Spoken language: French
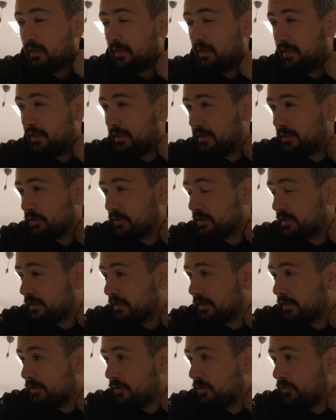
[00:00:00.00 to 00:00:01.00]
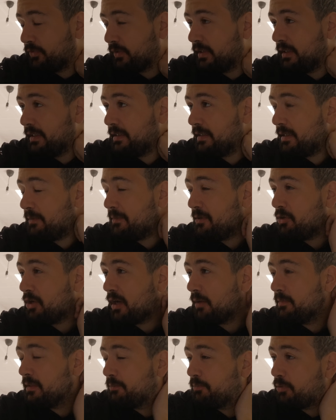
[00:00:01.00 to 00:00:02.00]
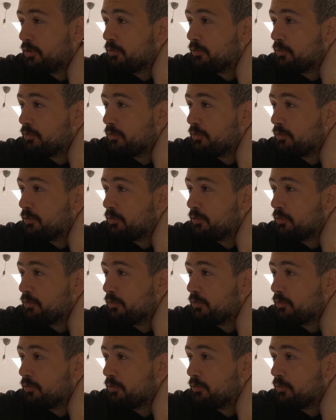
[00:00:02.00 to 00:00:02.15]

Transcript: les anciens, euh, enfin les, meilleurs amis de